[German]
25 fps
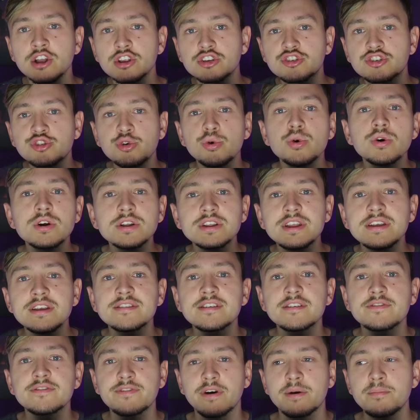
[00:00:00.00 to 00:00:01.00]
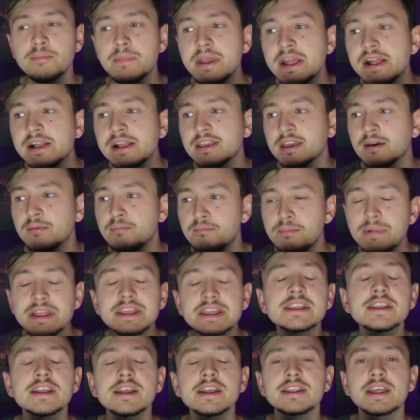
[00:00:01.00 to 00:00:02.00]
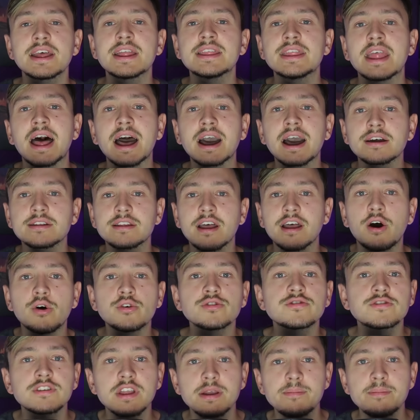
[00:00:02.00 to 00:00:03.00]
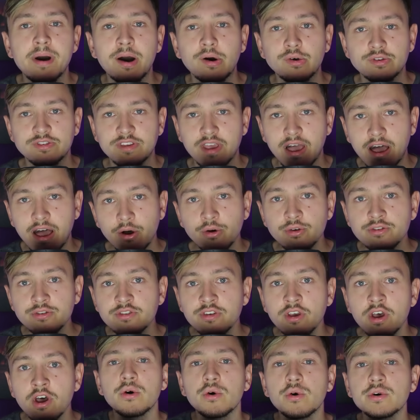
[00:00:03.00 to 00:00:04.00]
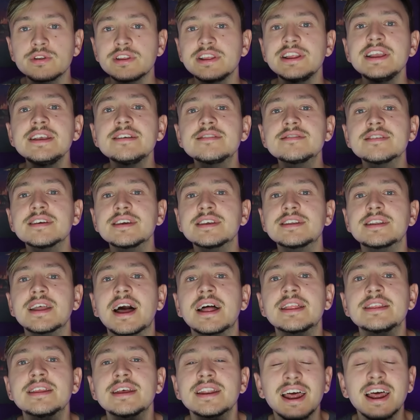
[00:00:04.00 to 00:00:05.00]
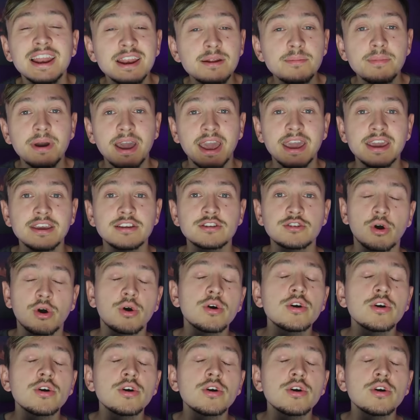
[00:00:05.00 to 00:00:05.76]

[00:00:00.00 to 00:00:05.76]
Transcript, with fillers: zog diese Familie mitten in der Nacht aus dem Haus aus und ließ sich dann in einem recht